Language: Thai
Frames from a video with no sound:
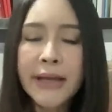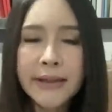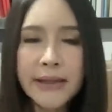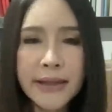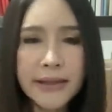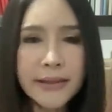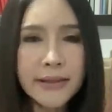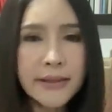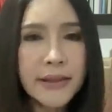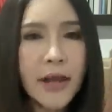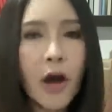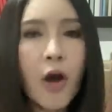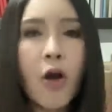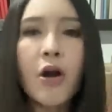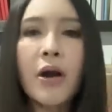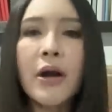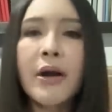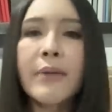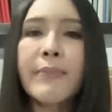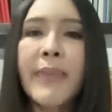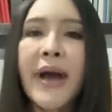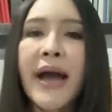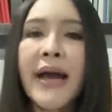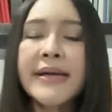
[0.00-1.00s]
ติดต่อ
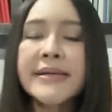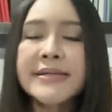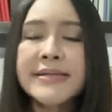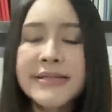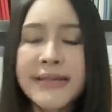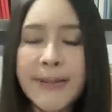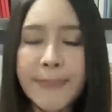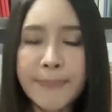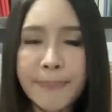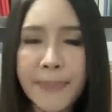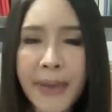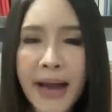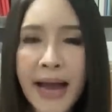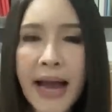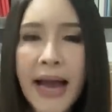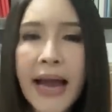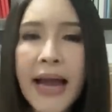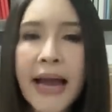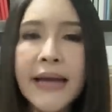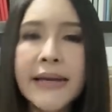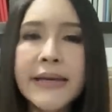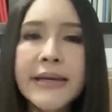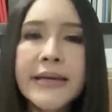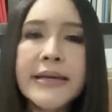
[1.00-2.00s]
กันมาสิบห้า
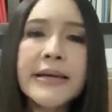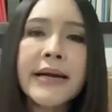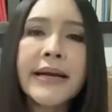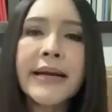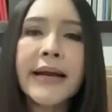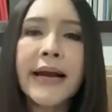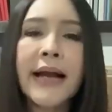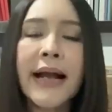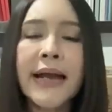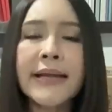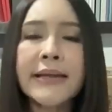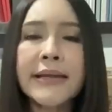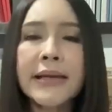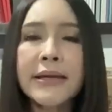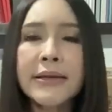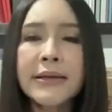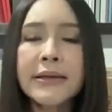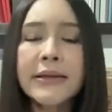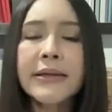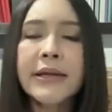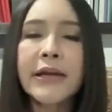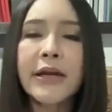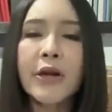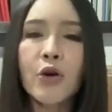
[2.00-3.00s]
เดือนนะคะถ้า
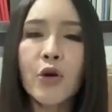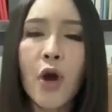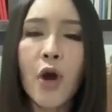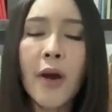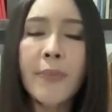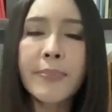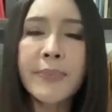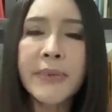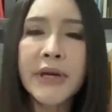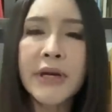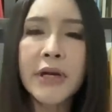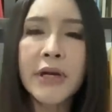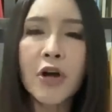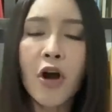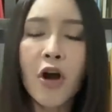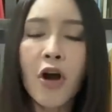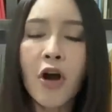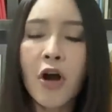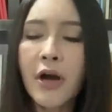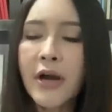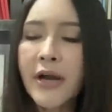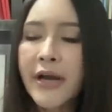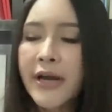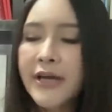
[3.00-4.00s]
ขึ้นอีกรอบหนึ่งก็
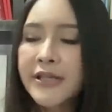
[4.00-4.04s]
